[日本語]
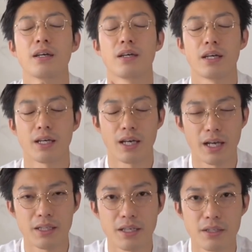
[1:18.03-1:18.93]
えー、
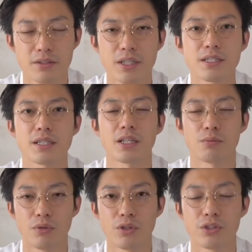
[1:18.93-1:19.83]
上げているんですけれ
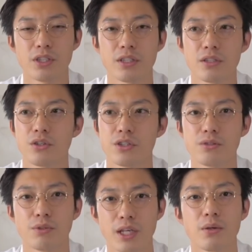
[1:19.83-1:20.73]
どもユニクロ
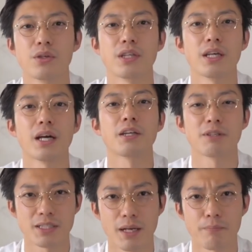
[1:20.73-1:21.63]
U もね置いてあり
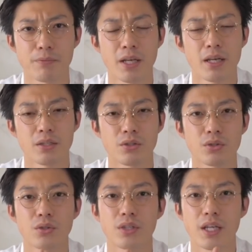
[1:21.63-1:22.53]
ましたという
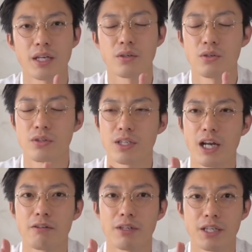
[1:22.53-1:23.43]
ことでね今
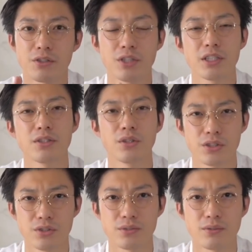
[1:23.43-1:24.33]
回はねユニクロ
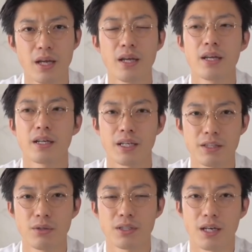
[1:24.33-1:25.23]
U 買っ
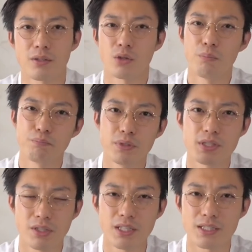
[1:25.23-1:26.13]
てよかったトップ
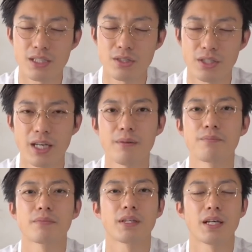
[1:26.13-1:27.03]
3早速ね
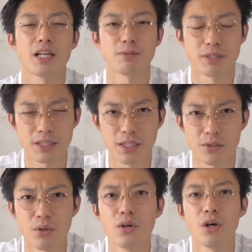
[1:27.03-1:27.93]
始めていきたい
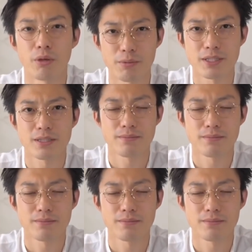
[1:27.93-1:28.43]
と思います